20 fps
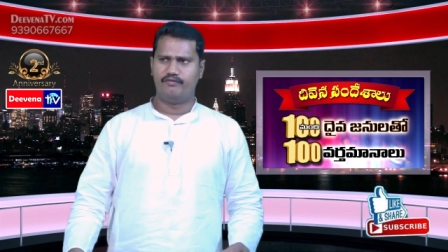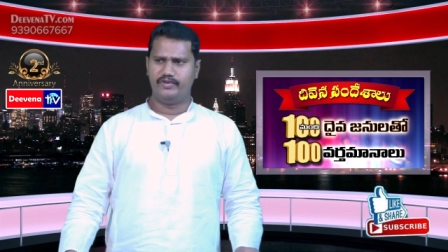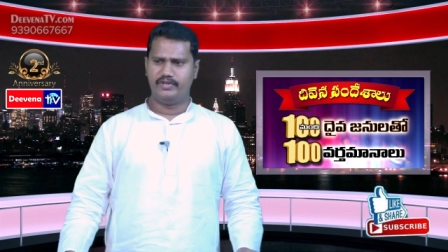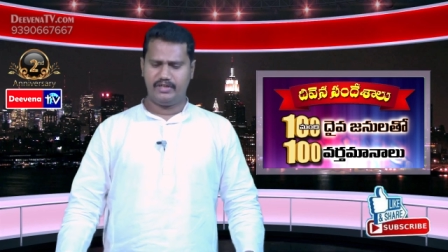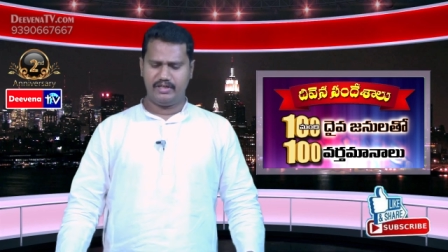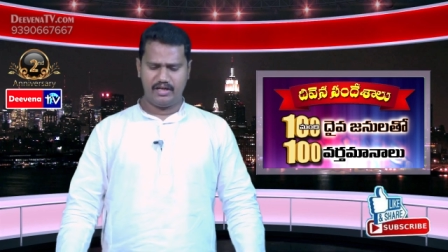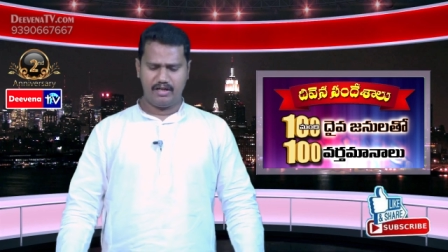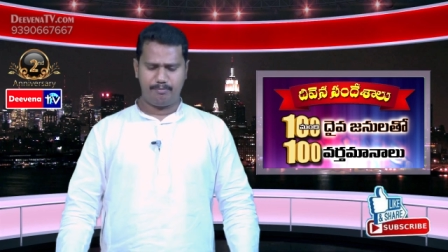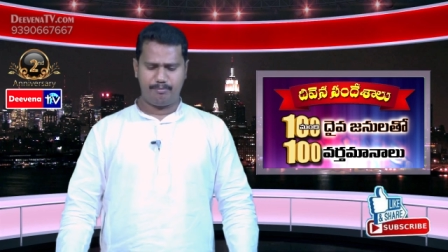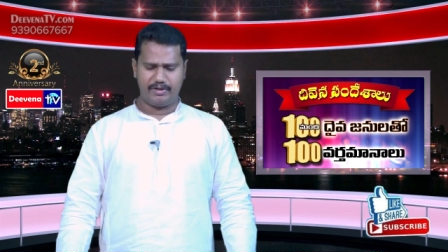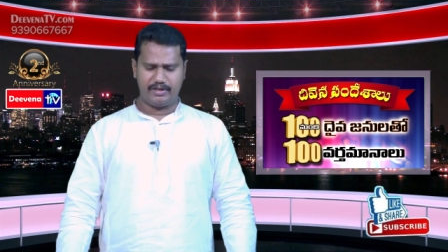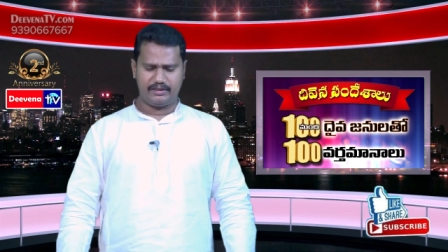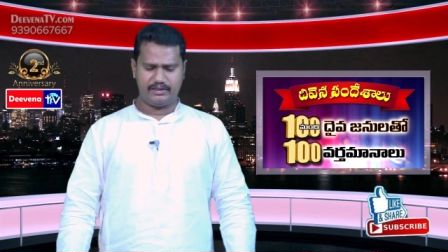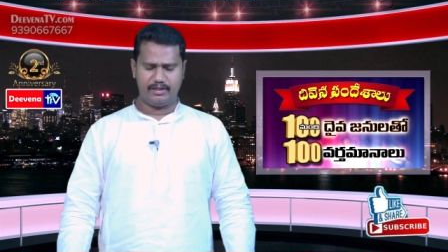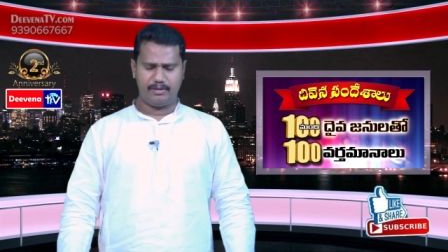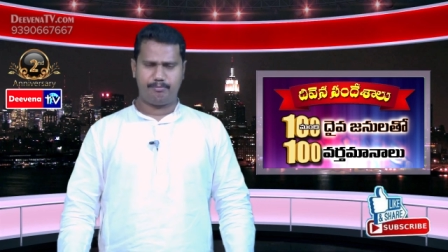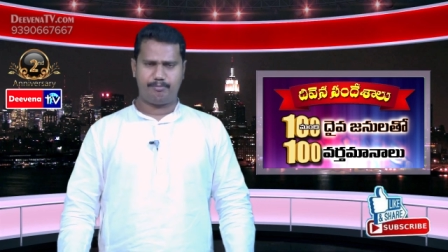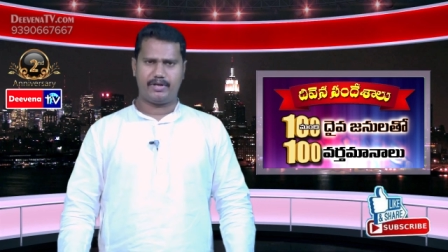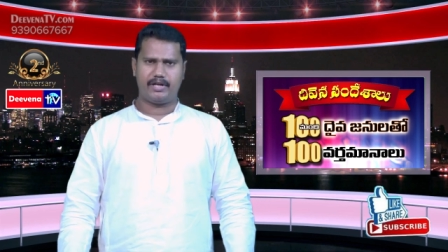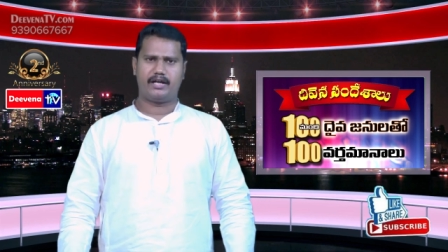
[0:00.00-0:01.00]
వినిన
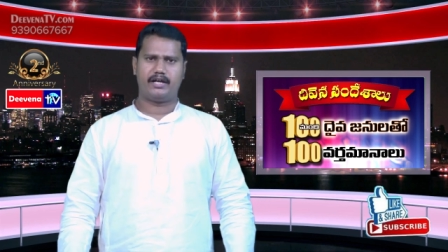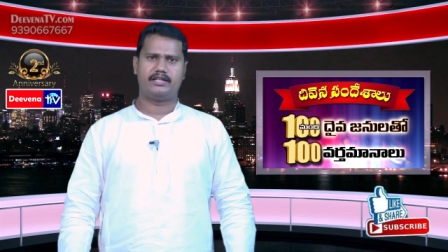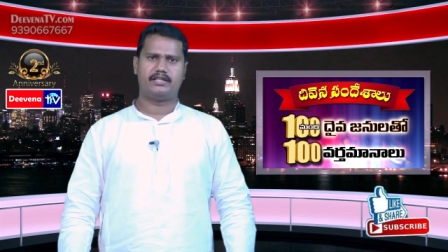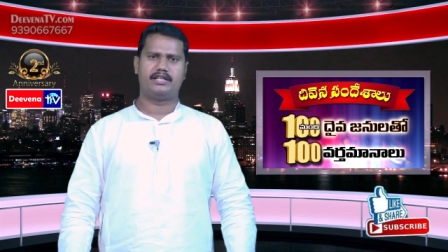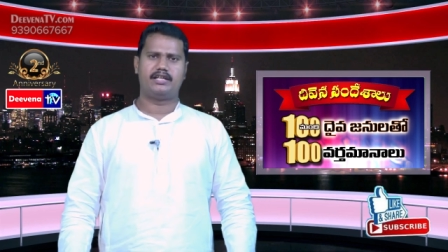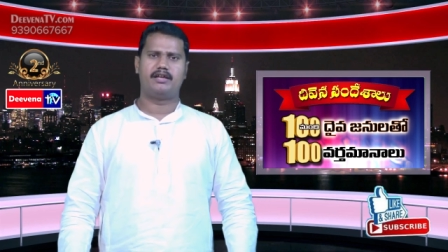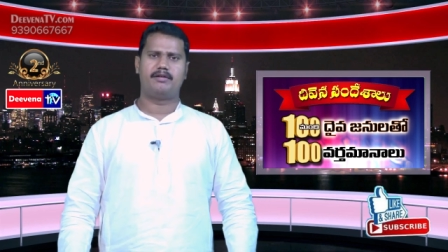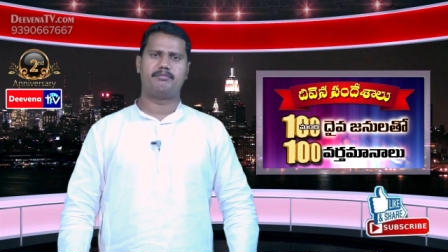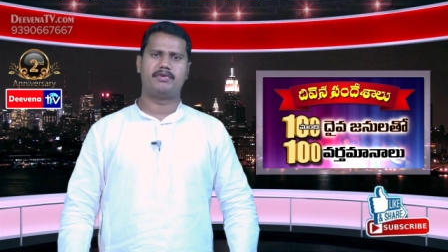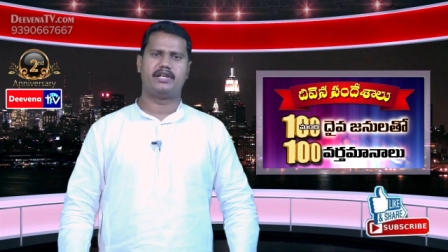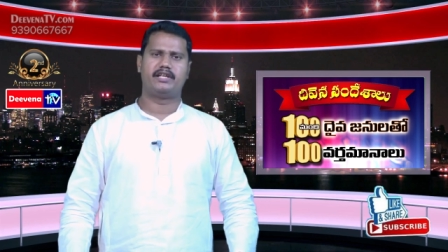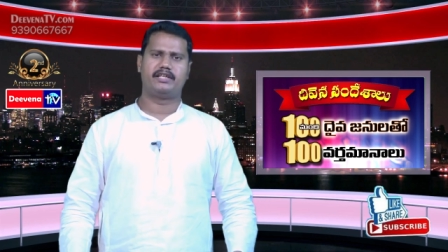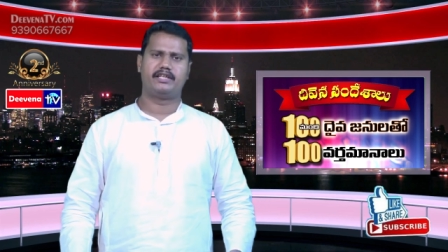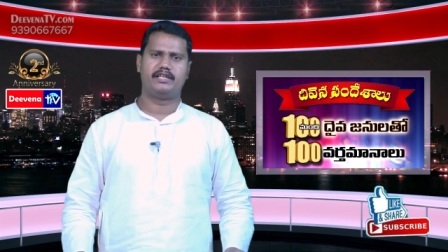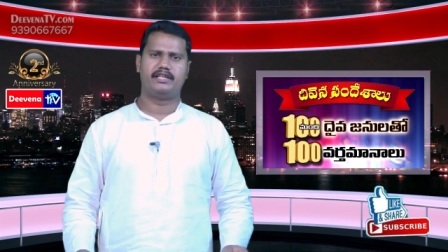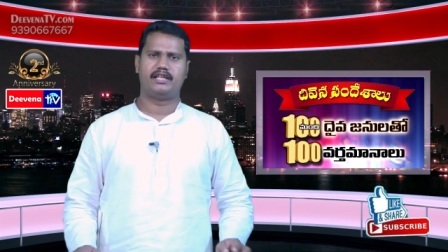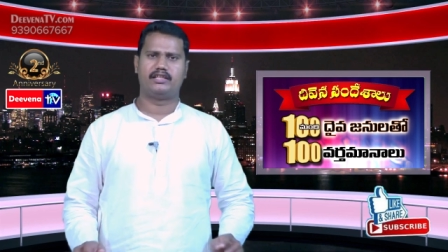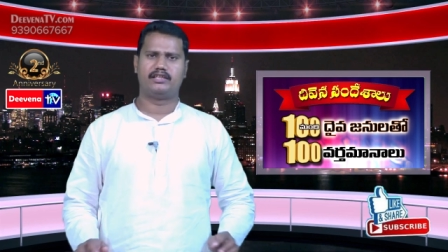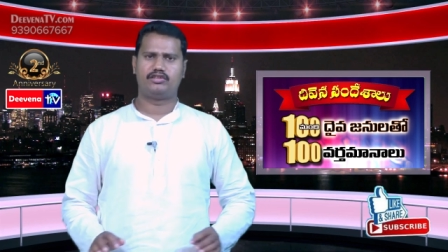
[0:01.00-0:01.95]
ప్రతి ప్రకటన మనకి